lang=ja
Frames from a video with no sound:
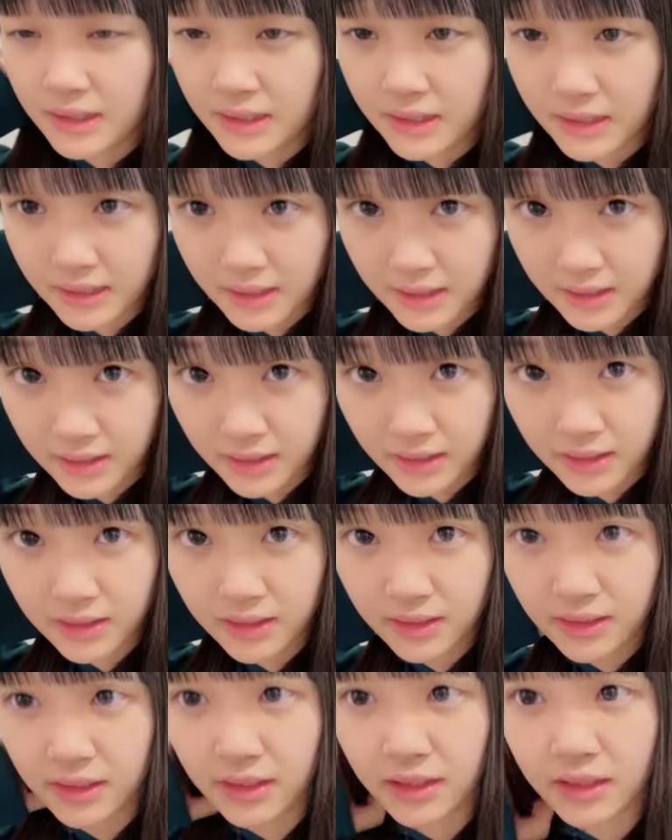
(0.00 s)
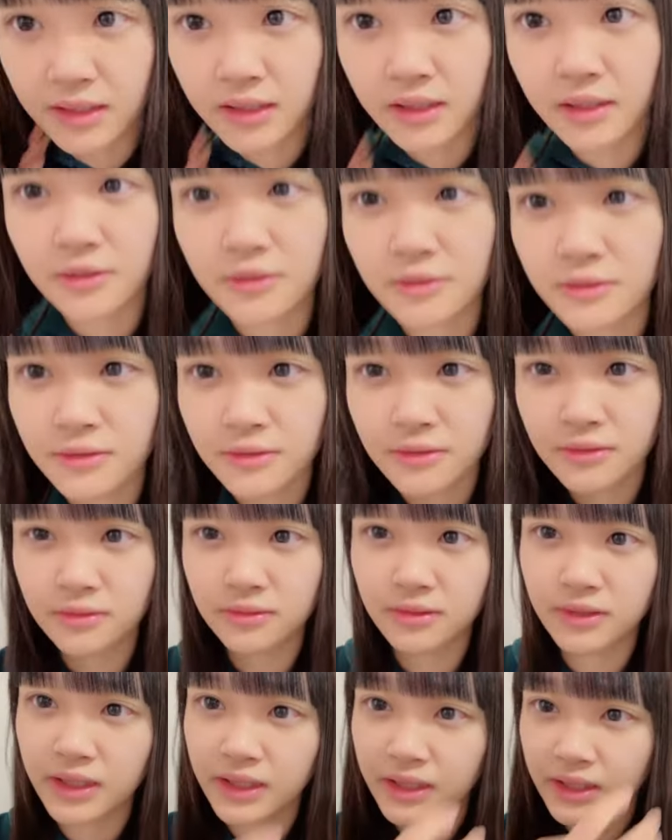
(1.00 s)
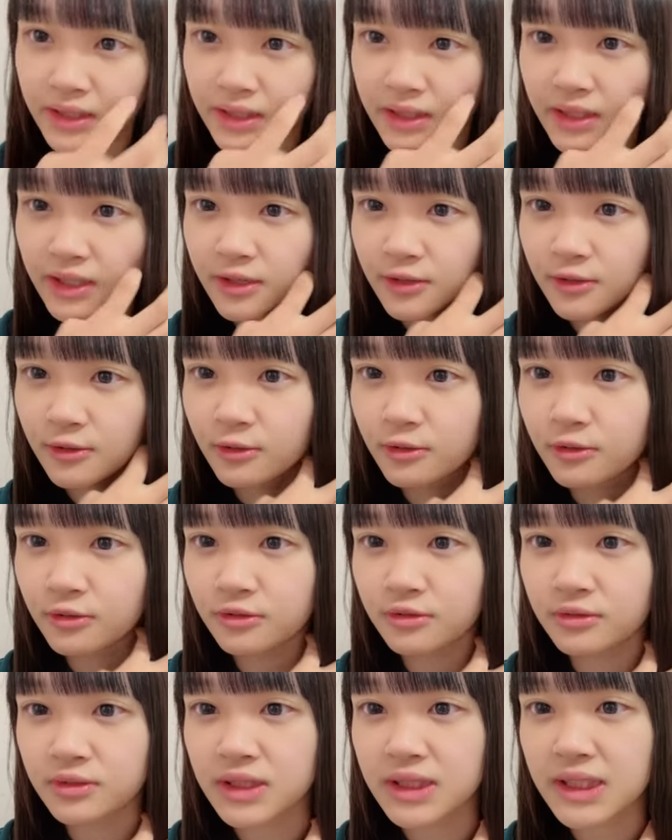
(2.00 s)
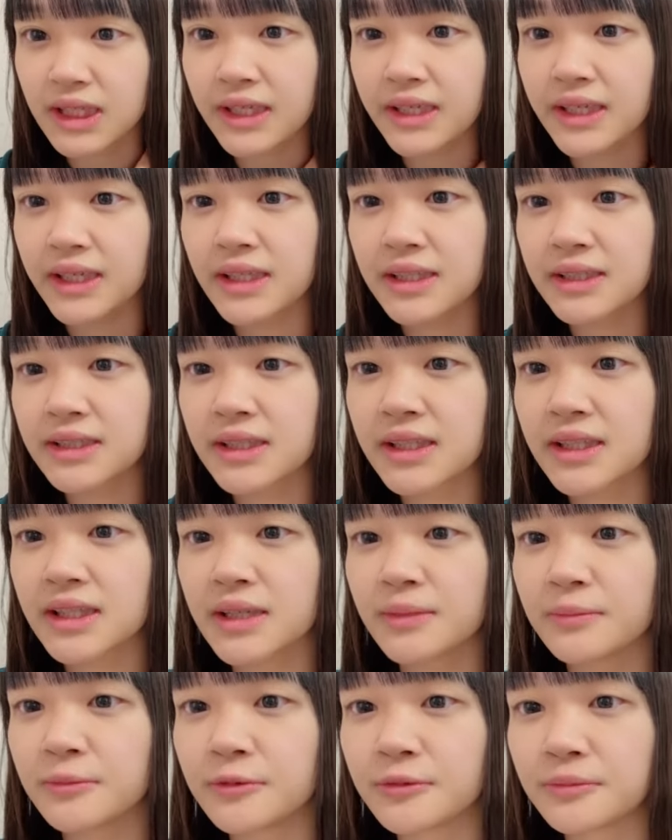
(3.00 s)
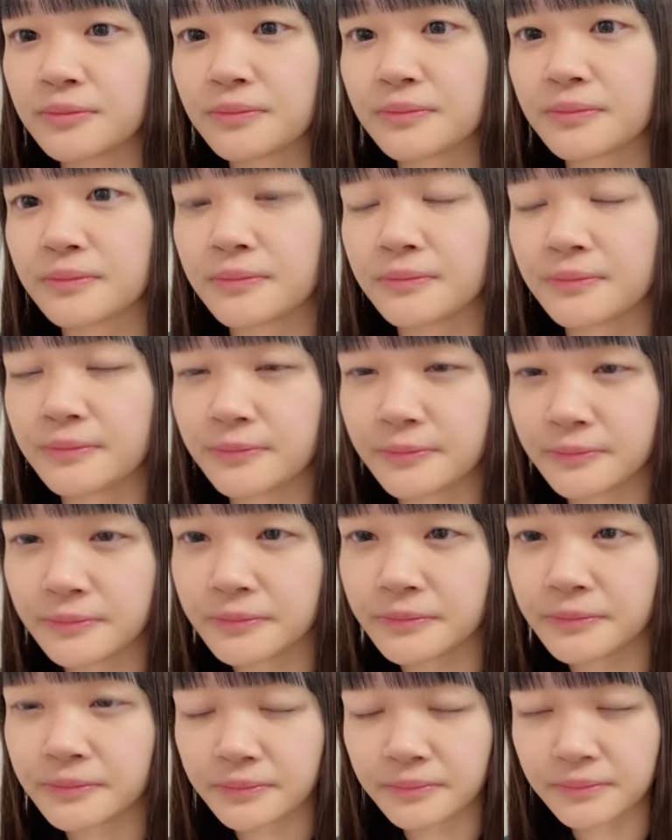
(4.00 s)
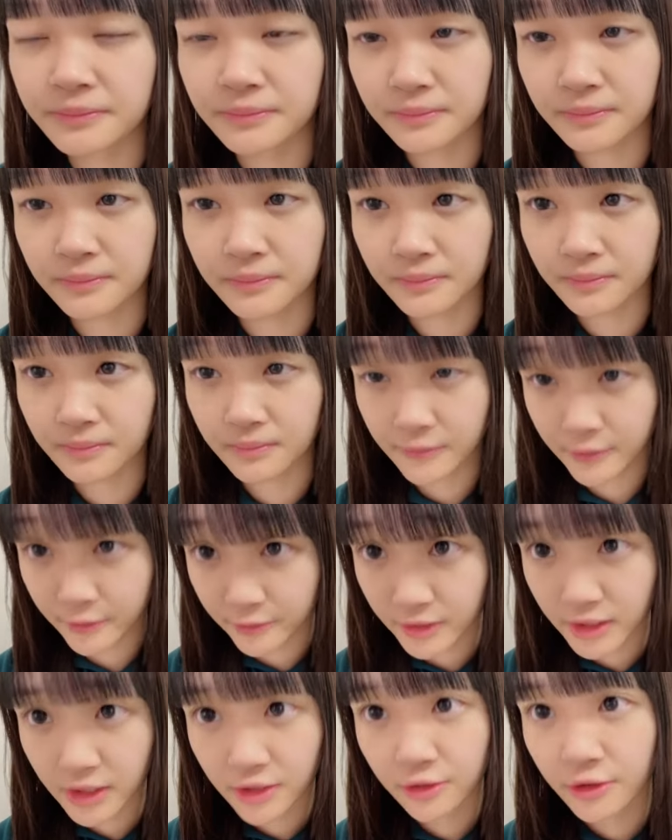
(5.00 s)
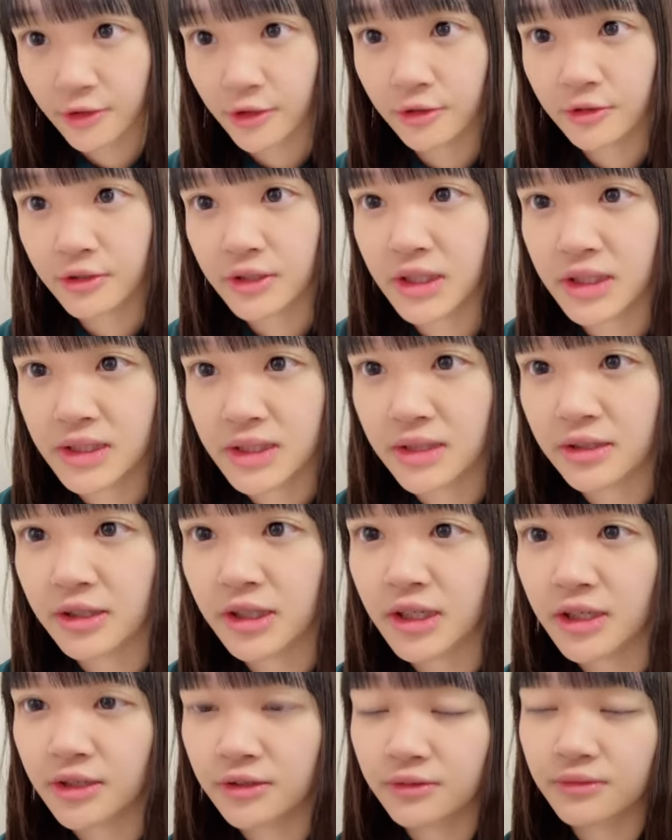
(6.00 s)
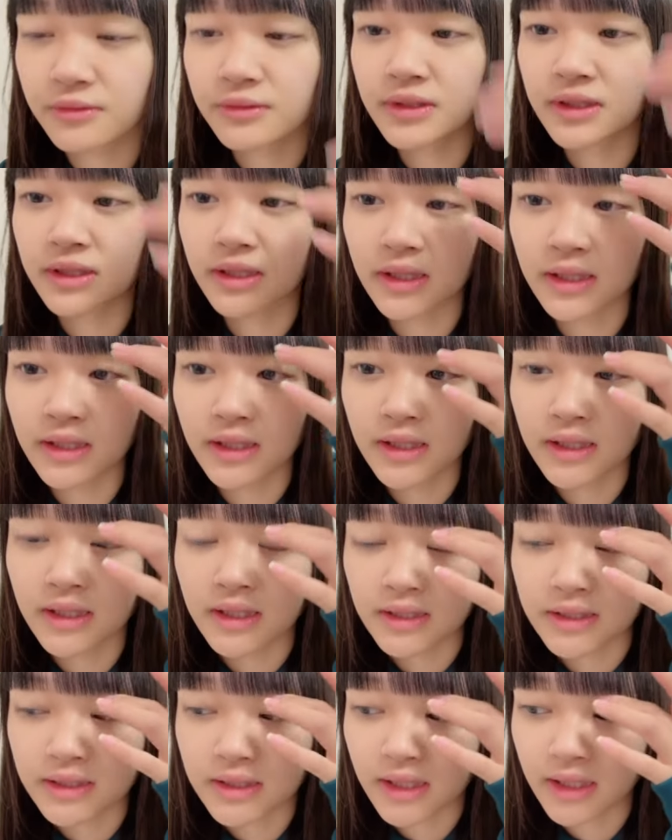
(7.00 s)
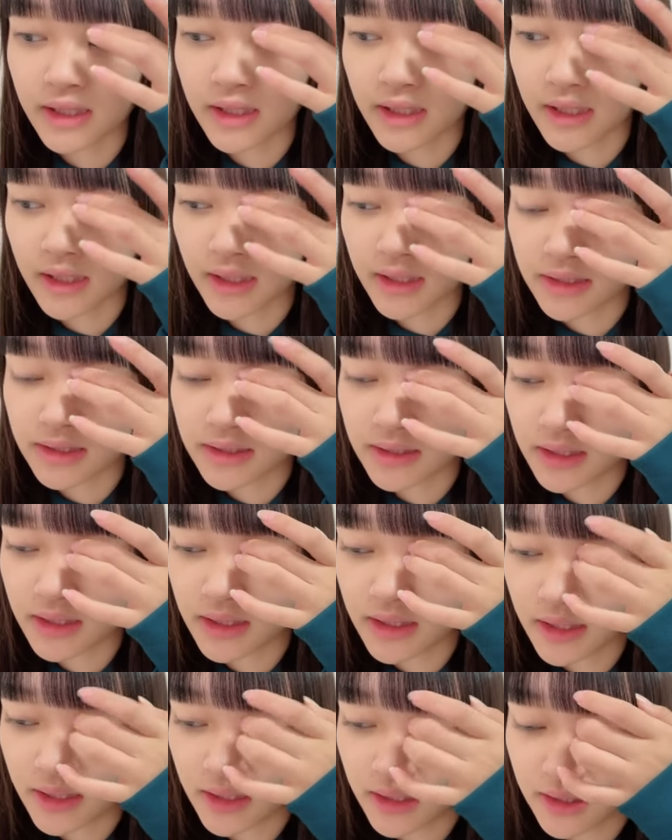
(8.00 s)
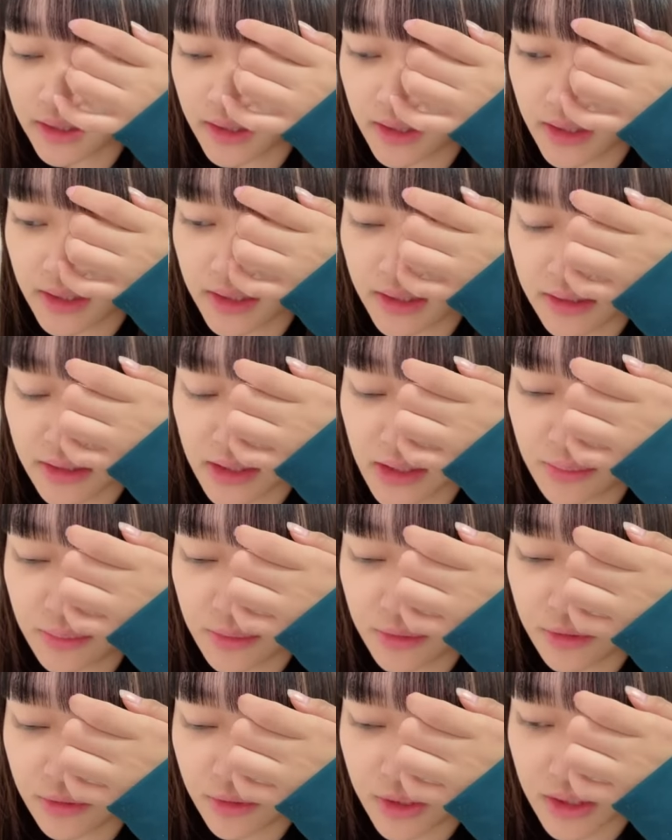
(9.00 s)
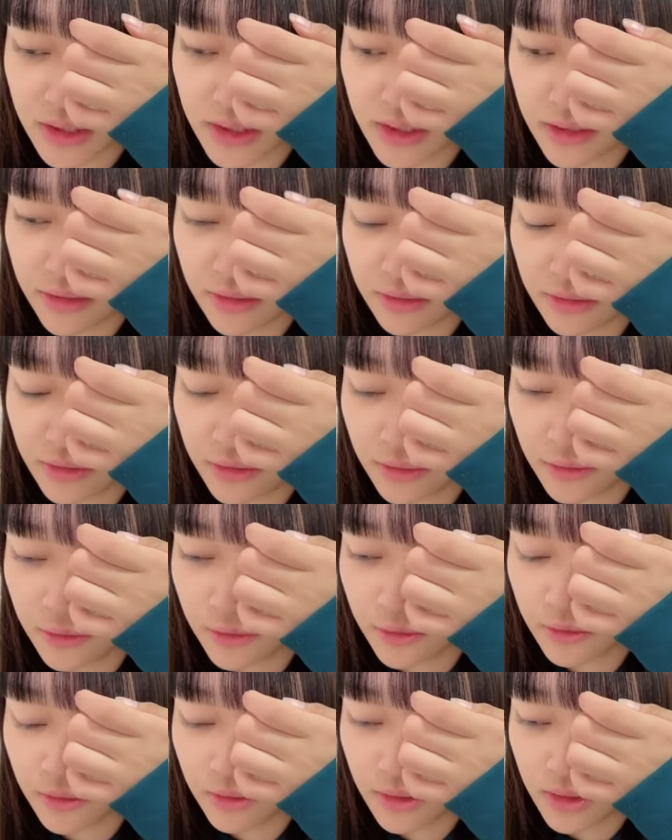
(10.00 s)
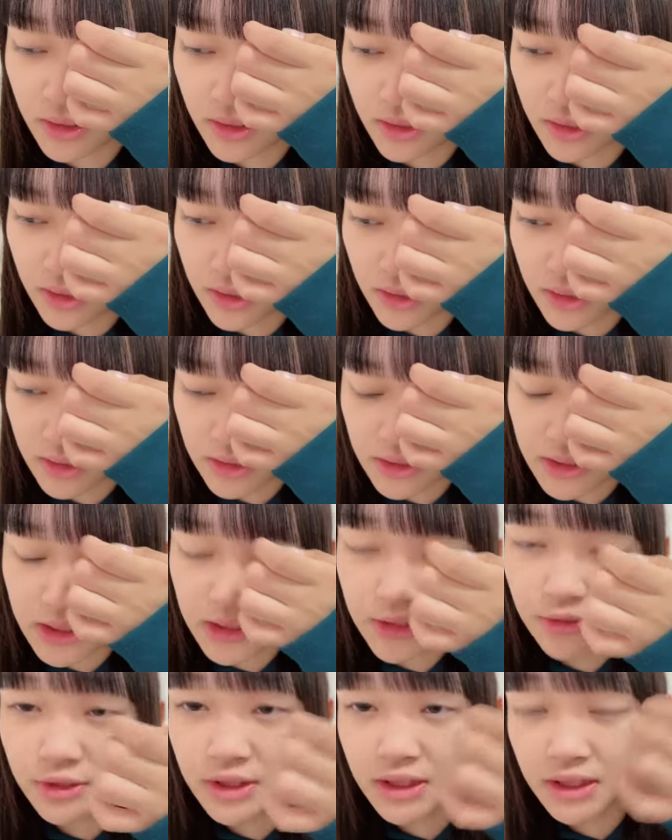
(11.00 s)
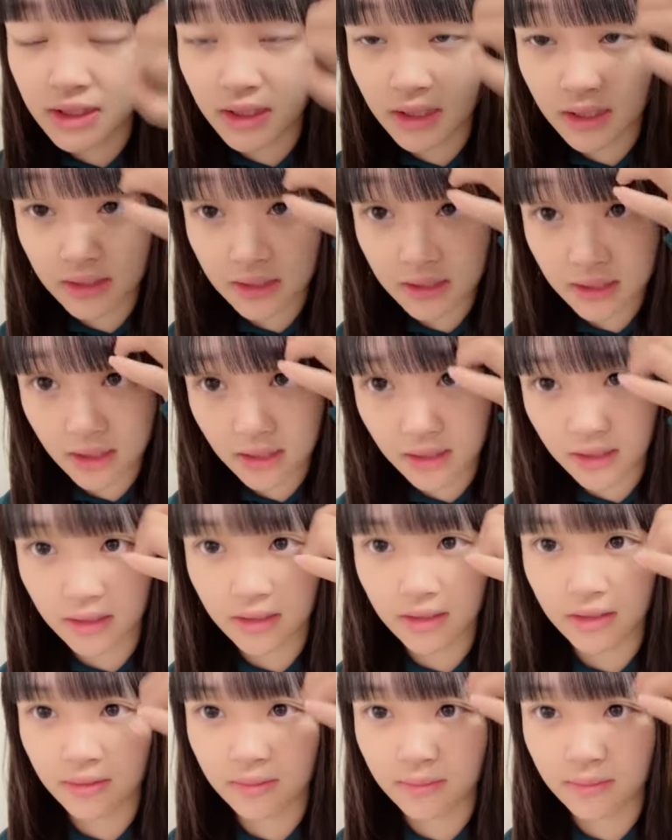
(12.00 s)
いえなんだろうえ結構スカヒラ好きかもうんユニット曲になっちゃうんだけどフカヒラが好きでで2部とかで言うとしそしなが好きかな